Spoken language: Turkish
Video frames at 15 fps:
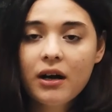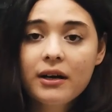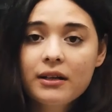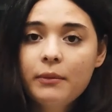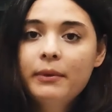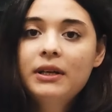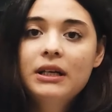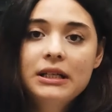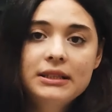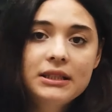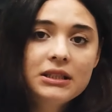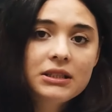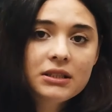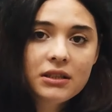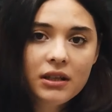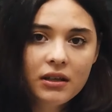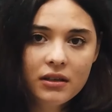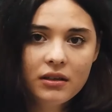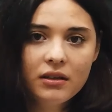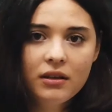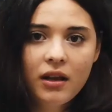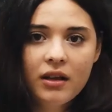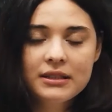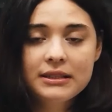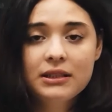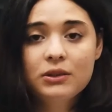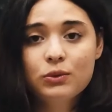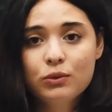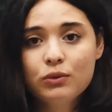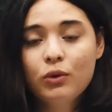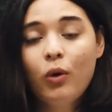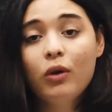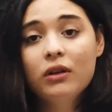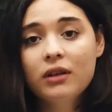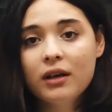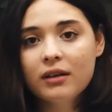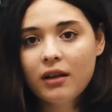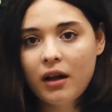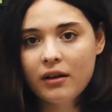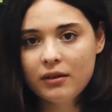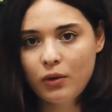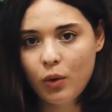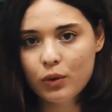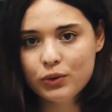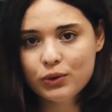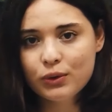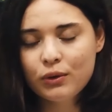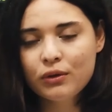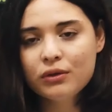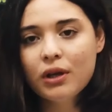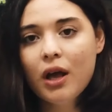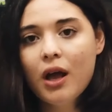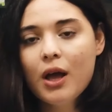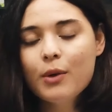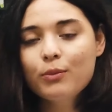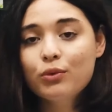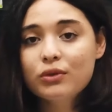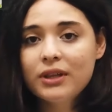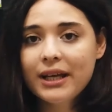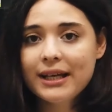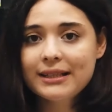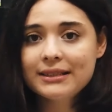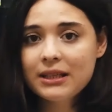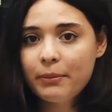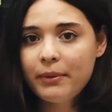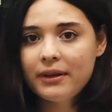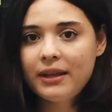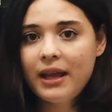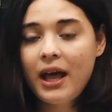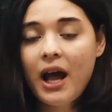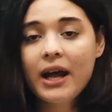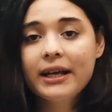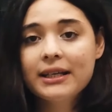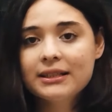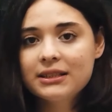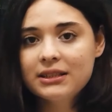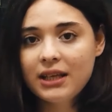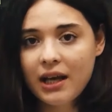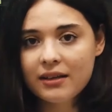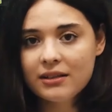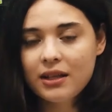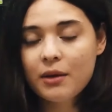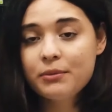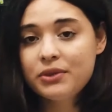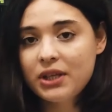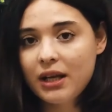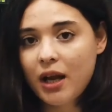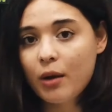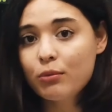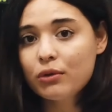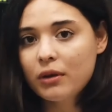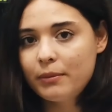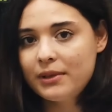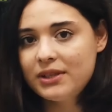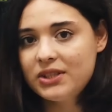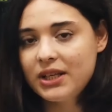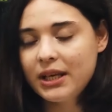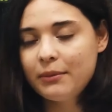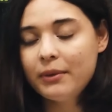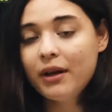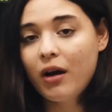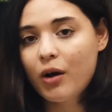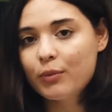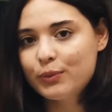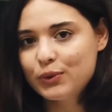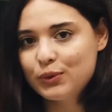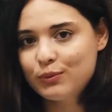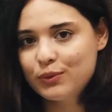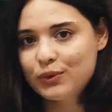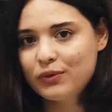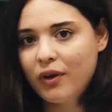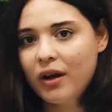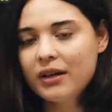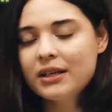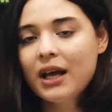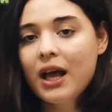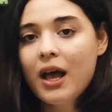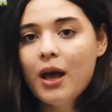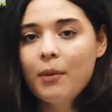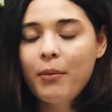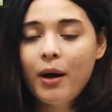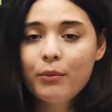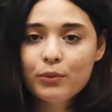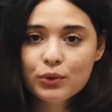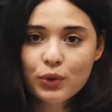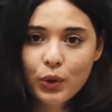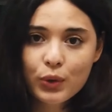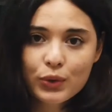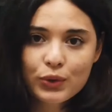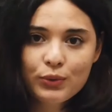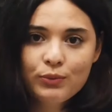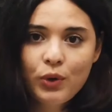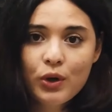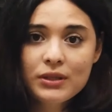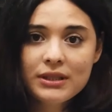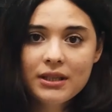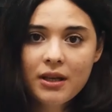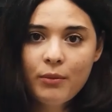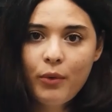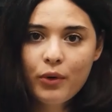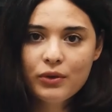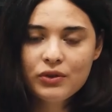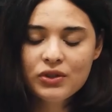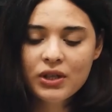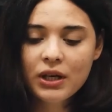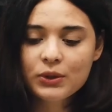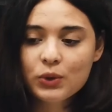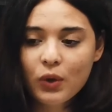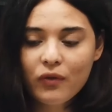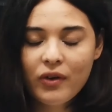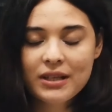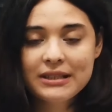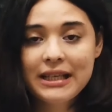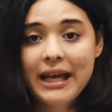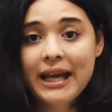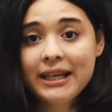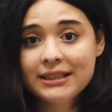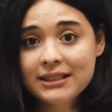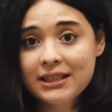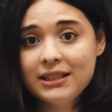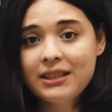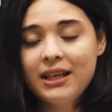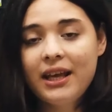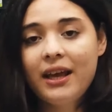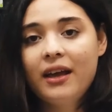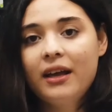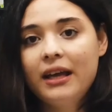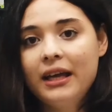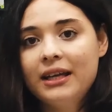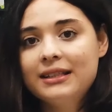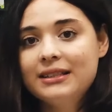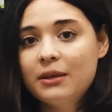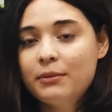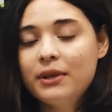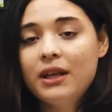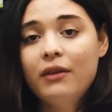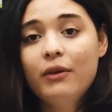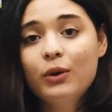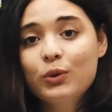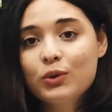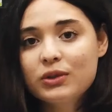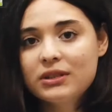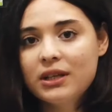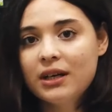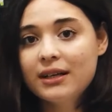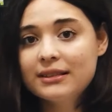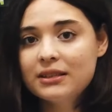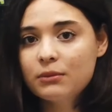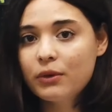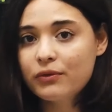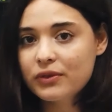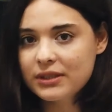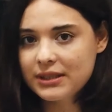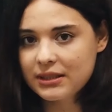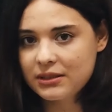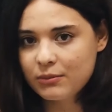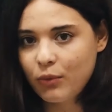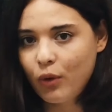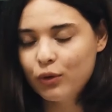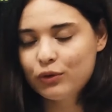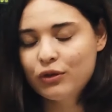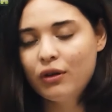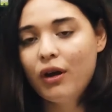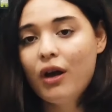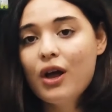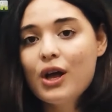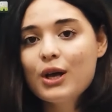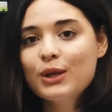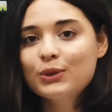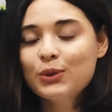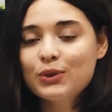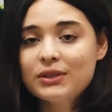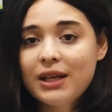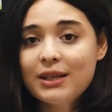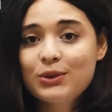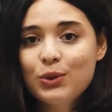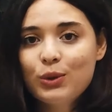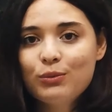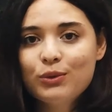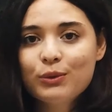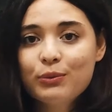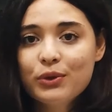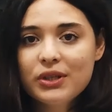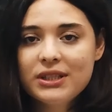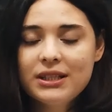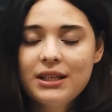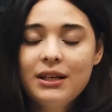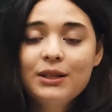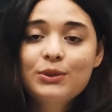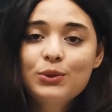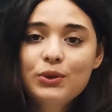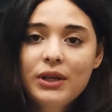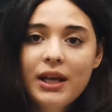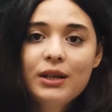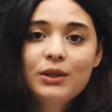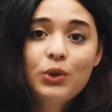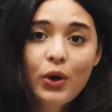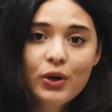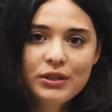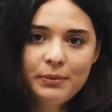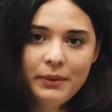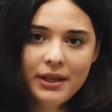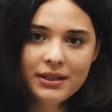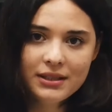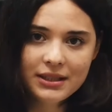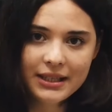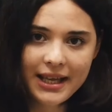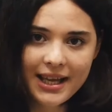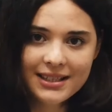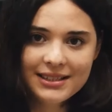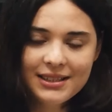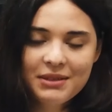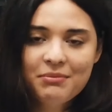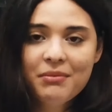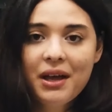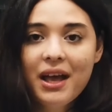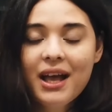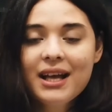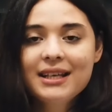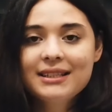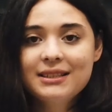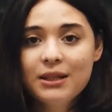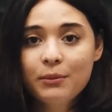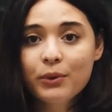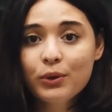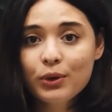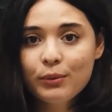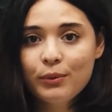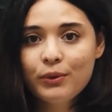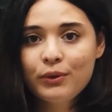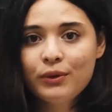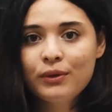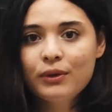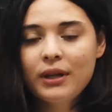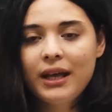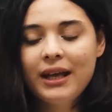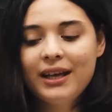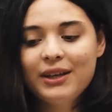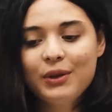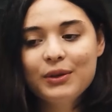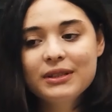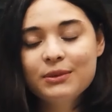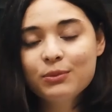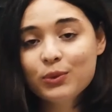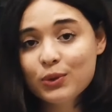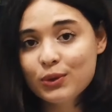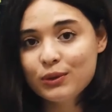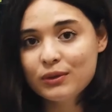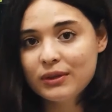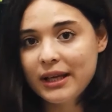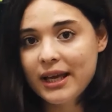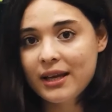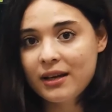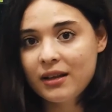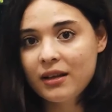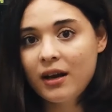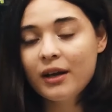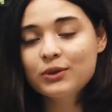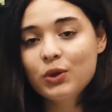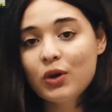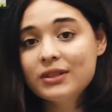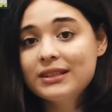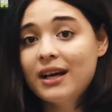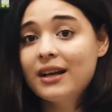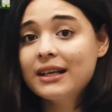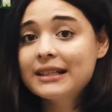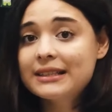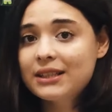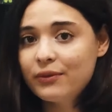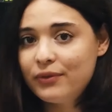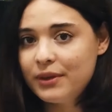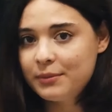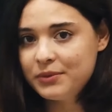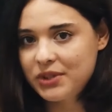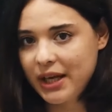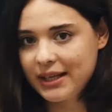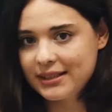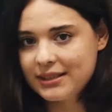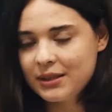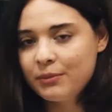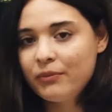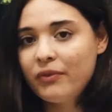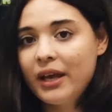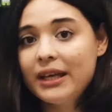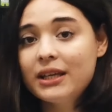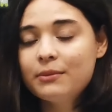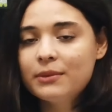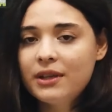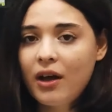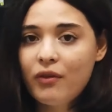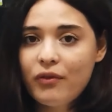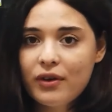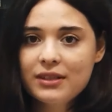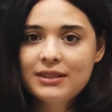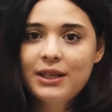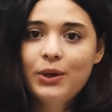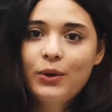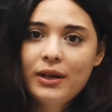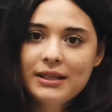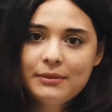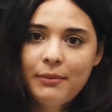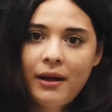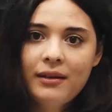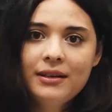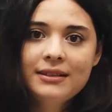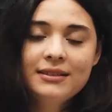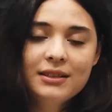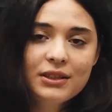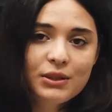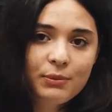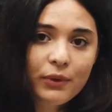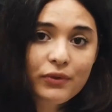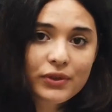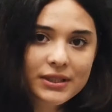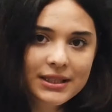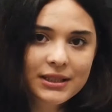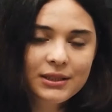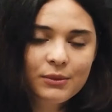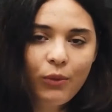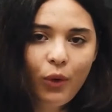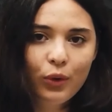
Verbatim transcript: akademik kalitesinin yanında size sunduğu olanaklar da ölçülür. Burada Yeditepe'de herkesin kendinden bir şeyler bulabileceği bir kampüsümüz var. Ben burada okuduğum 4 sene boyunca çok fazla etkinliğe, e, seminere ve kursa katılma fırsatım oldu. Sosyal sorumluluk projeleriyle Türkiye'nin dört bir yanını gezdim. Sinema kulübünün e, yönetim kurulunda yer alarak 4 tane kısa film çektim ve 20'den fazla yönetmenle tanışma fırsatım